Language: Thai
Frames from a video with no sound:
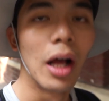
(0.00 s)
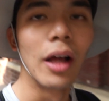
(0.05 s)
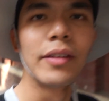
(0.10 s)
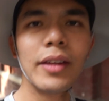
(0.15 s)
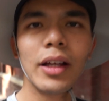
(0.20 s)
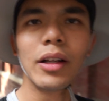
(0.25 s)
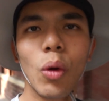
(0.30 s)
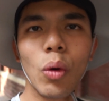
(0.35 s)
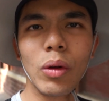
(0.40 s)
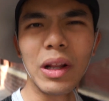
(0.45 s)

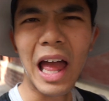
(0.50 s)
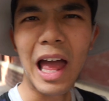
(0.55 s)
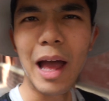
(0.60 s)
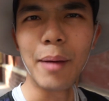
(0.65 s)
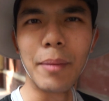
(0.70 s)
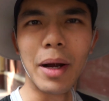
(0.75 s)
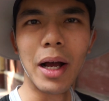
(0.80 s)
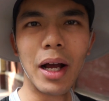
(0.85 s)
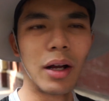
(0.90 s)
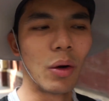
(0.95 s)
ซึ่งโรงแรม
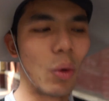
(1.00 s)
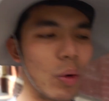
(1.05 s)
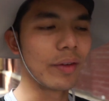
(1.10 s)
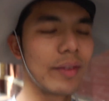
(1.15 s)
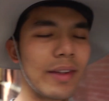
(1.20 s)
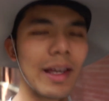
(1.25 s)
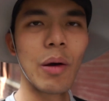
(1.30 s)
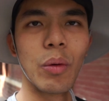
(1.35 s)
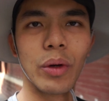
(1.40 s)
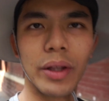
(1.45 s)
อะโฮส
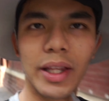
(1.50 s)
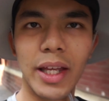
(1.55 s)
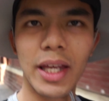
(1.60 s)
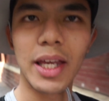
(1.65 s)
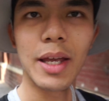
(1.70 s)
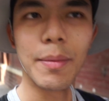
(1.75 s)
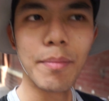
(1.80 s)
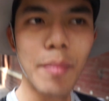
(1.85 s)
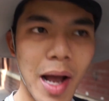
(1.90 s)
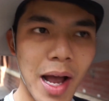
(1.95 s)
เทลดี
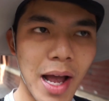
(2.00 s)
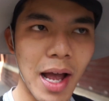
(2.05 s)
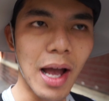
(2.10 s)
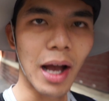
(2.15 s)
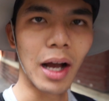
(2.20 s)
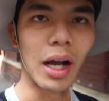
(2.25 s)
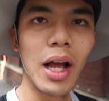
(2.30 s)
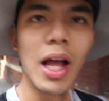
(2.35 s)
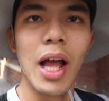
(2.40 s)
มาก